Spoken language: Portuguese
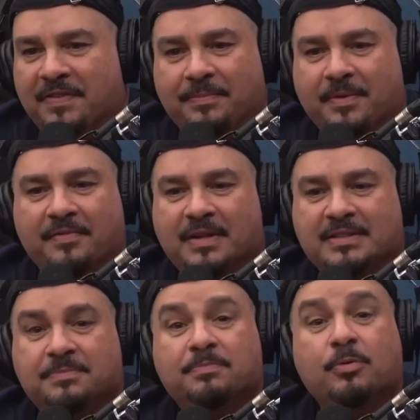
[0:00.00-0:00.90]
pô, vem
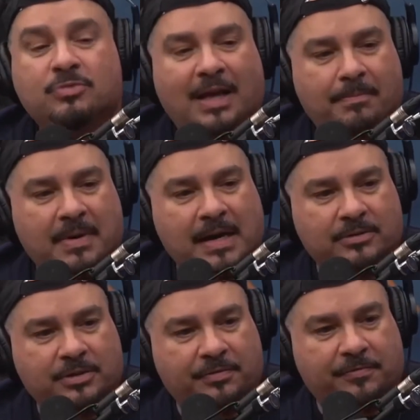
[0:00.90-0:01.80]
esse puta
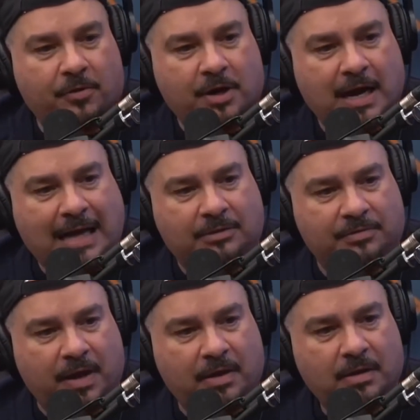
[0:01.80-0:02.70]
bando de folgado,
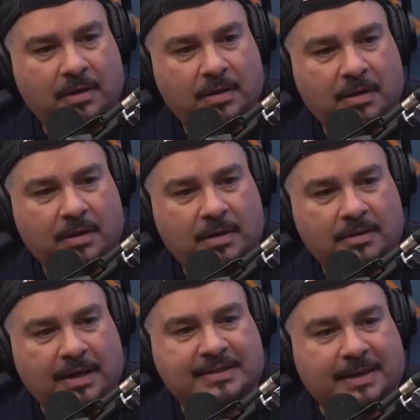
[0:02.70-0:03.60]
velho
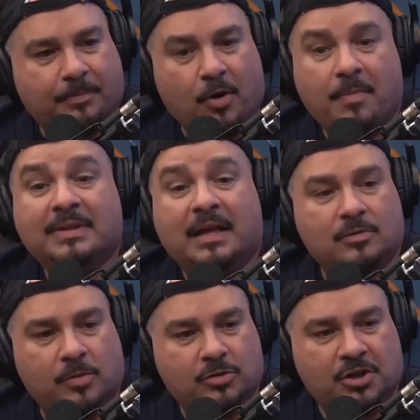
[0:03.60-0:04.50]
nessa porra.
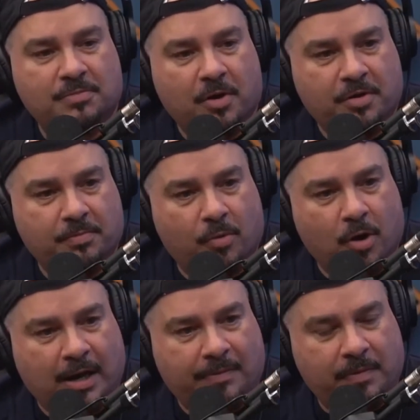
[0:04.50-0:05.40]
Mandaram meus irmãos
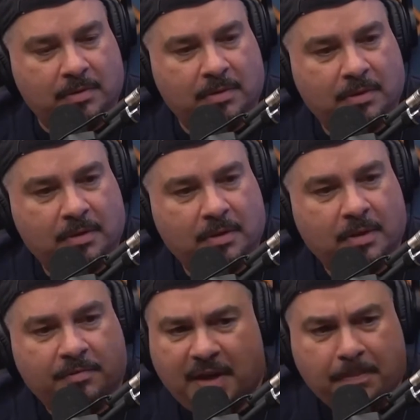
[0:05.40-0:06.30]
embora, meu.
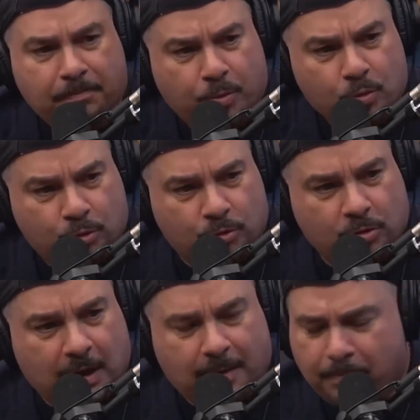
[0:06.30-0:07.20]
Fiquei puto,
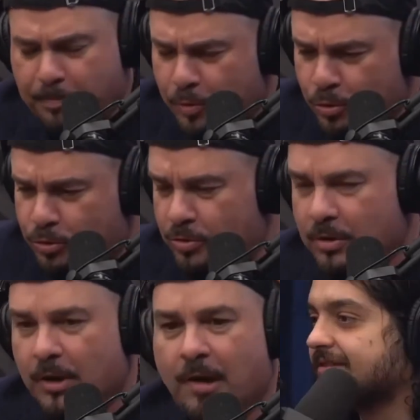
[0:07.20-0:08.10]
cara. Puto. Ah, faz
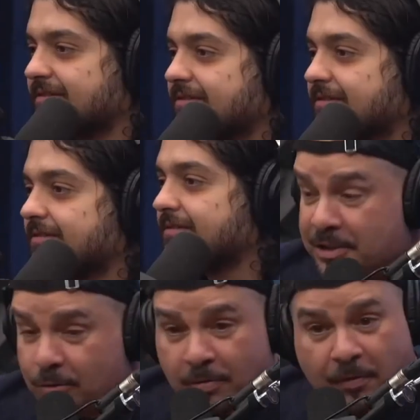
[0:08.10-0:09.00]
sentido. E o cara
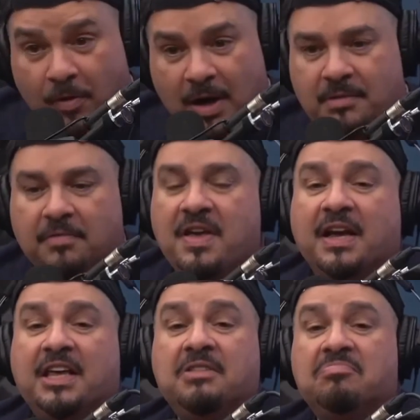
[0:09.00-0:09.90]
chegou folgando, eu vim
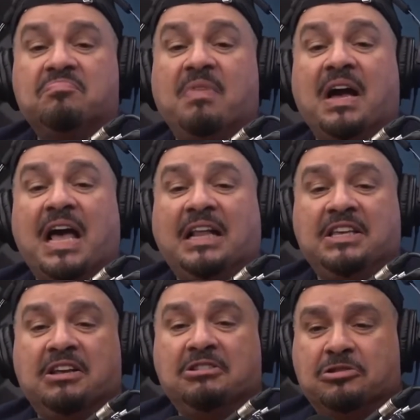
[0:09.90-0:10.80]
aqui pra ganhar
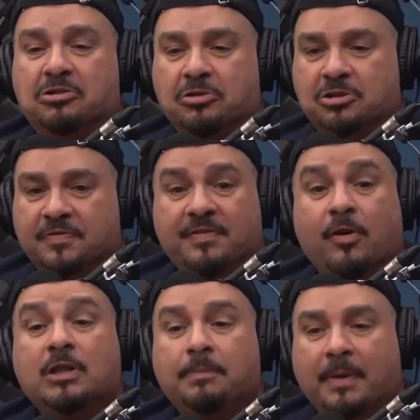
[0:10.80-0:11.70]
dinheiro de trouxa. Eu falei,
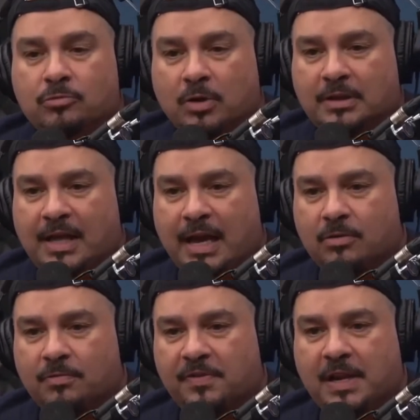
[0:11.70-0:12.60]
volta pra tua terra,
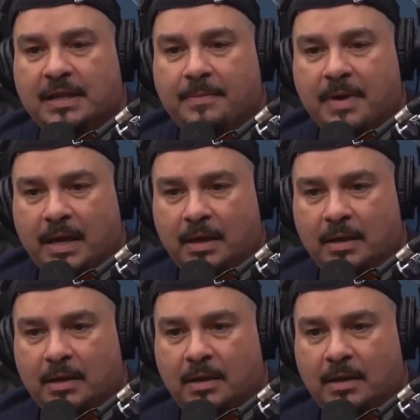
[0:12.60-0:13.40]
ô filha da mãe. Aí, Carioca,